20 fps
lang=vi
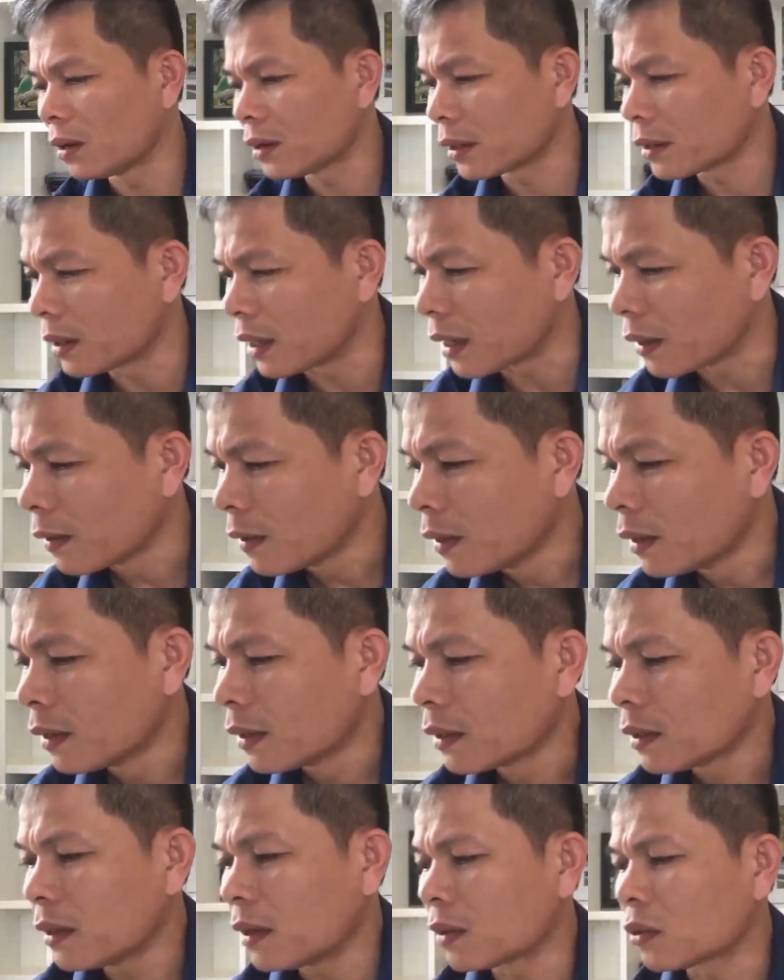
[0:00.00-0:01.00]
Ok chưa?
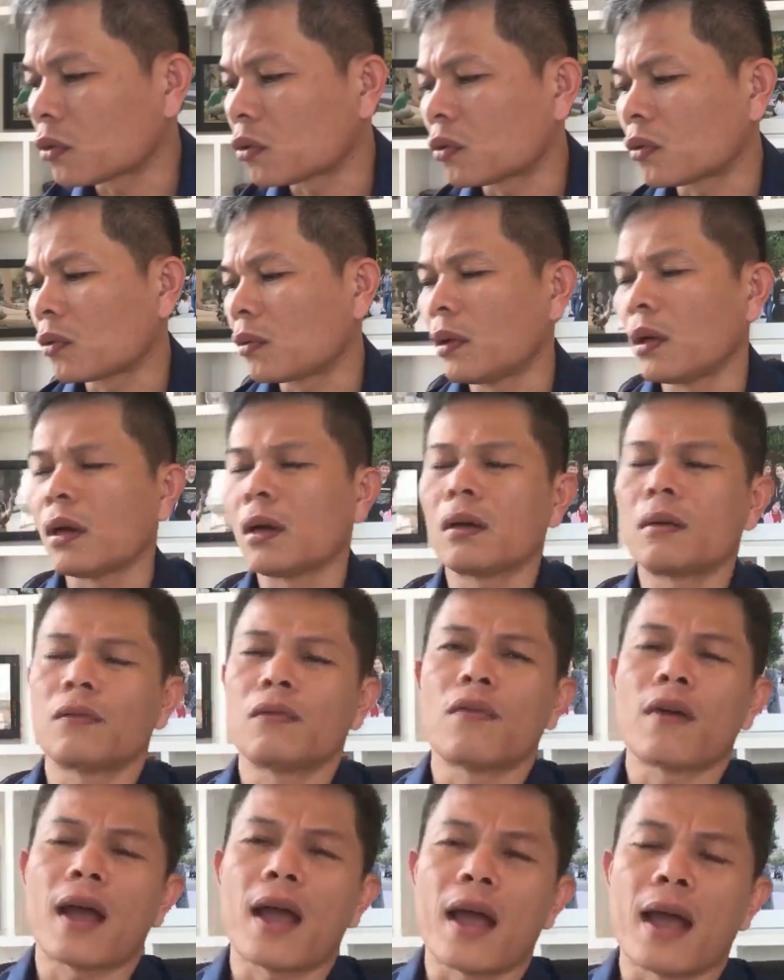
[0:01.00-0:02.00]
À,
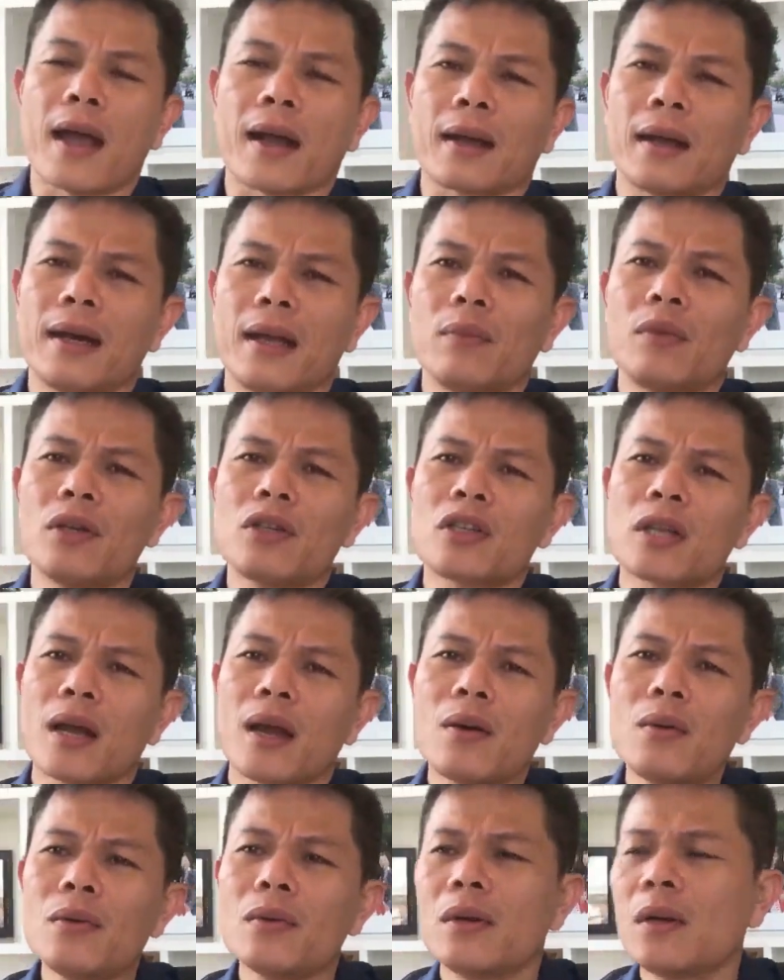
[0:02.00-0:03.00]
à, và cái điểm thứ
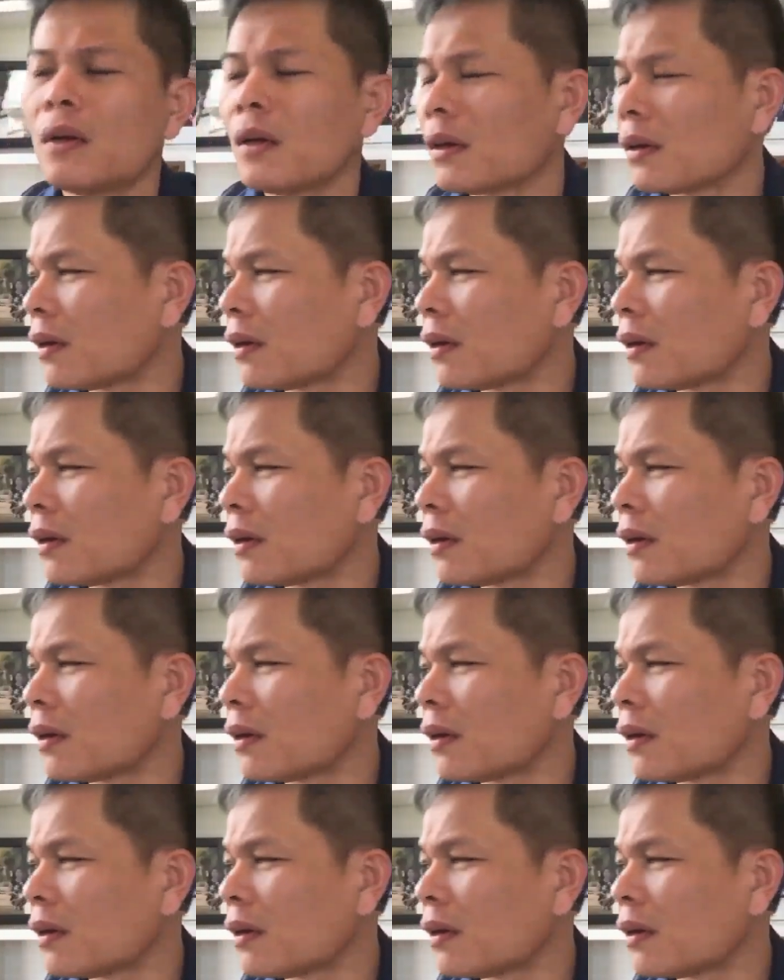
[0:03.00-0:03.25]
sáu